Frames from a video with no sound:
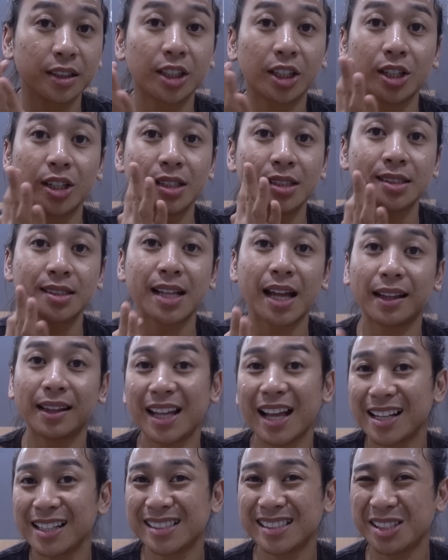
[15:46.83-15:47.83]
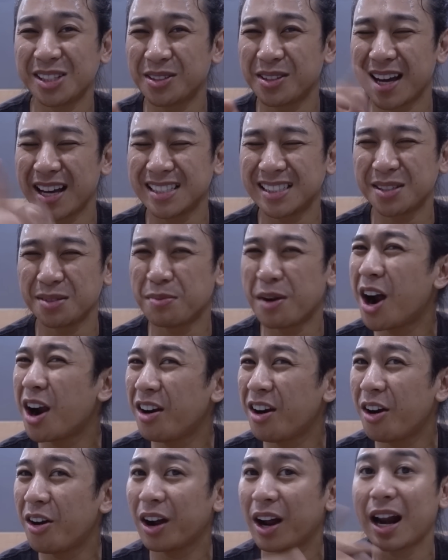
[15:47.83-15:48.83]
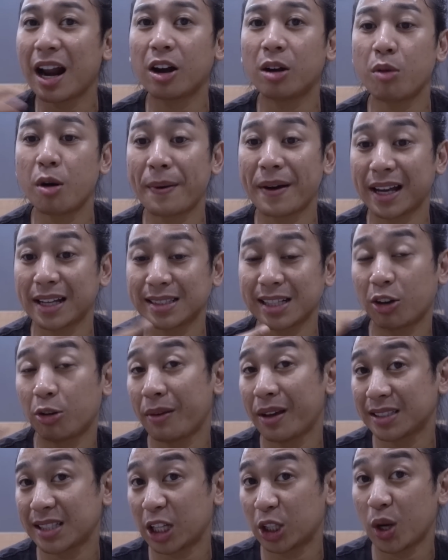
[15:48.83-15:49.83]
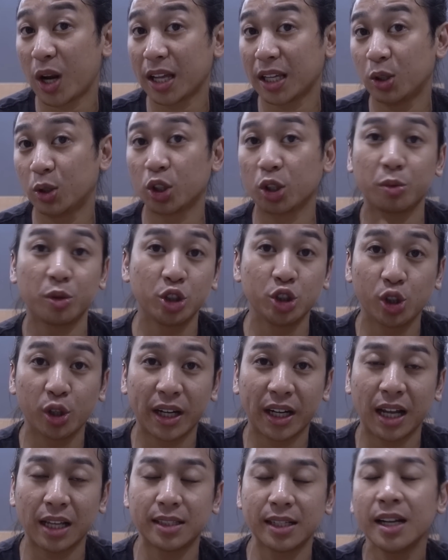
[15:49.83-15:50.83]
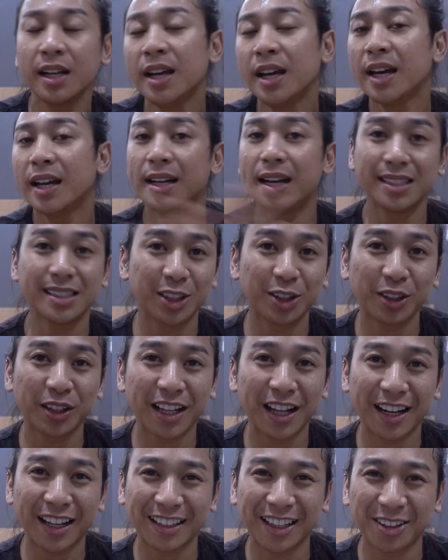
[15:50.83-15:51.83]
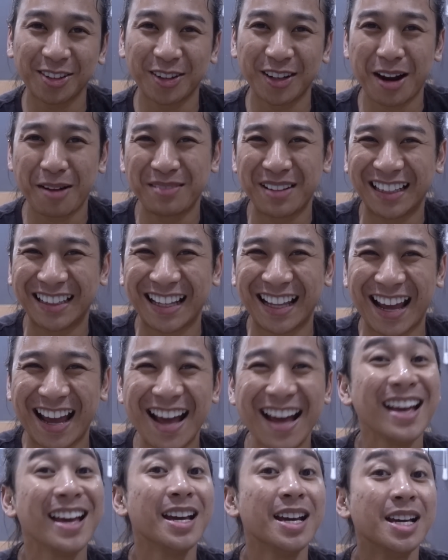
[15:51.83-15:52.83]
Terus nanti I'll see you guys tomorrow karena aku mau pakai serum yang satu lagi untuk menunjukin aja. Dari situ tinggal kita tungguin update-nya ya.